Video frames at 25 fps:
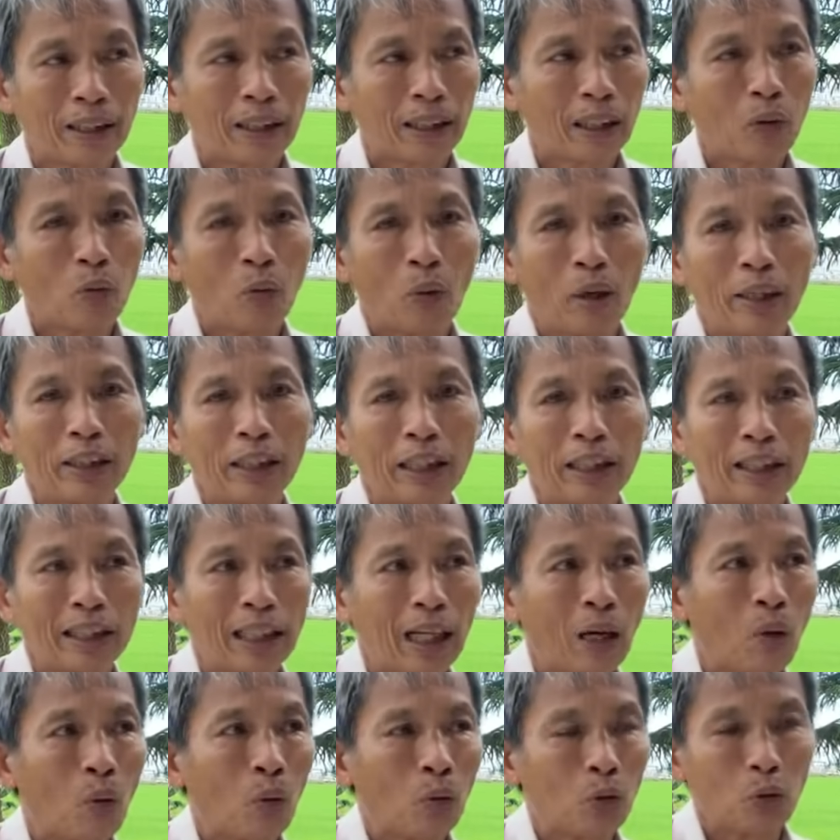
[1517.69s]
cái quả địa
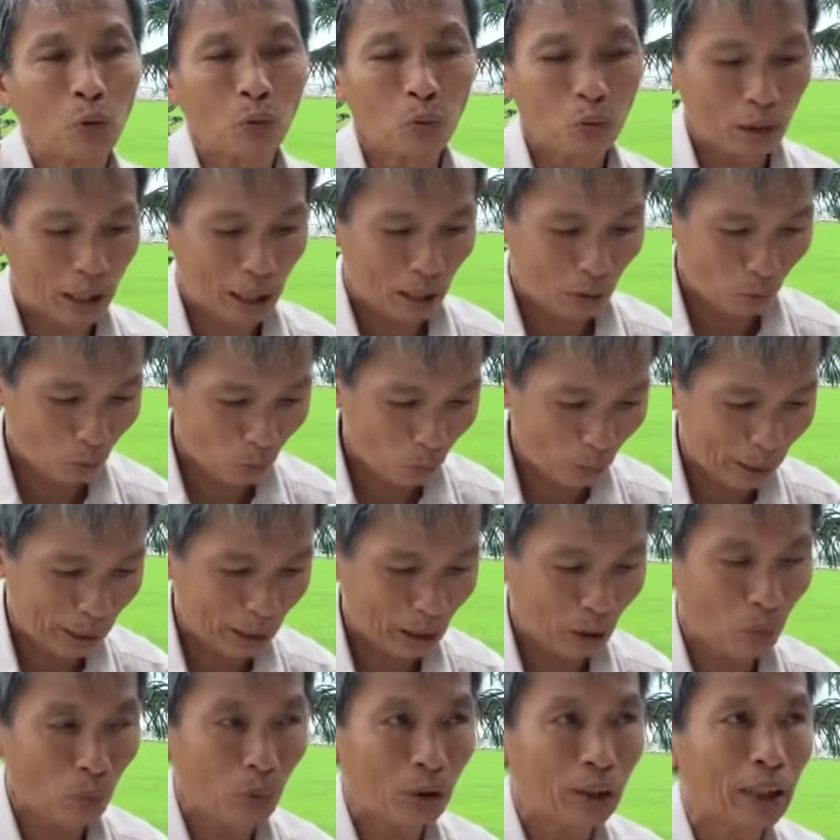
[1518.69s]
cầu của chúng ta nó quay
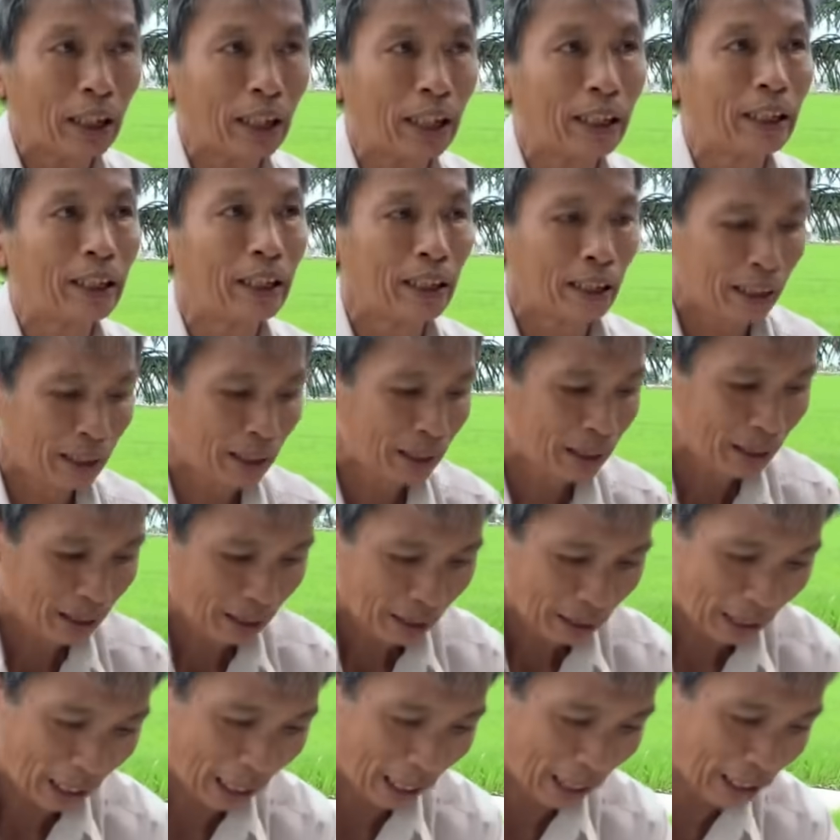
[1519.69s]
đó quý vị
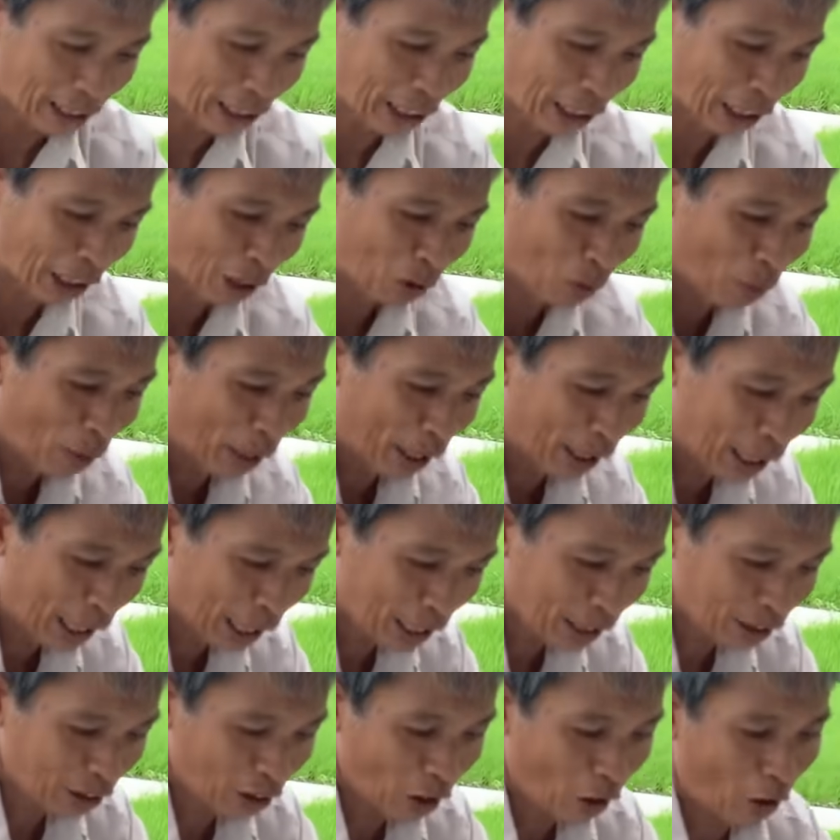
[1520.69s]
thay vì cái quả
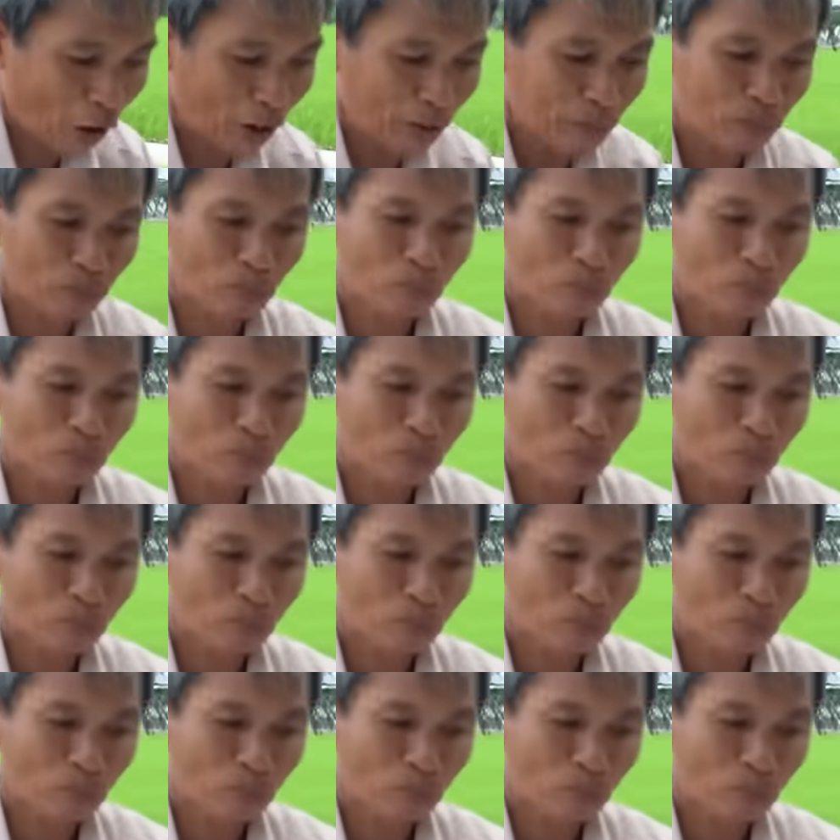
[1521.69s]
đất tròn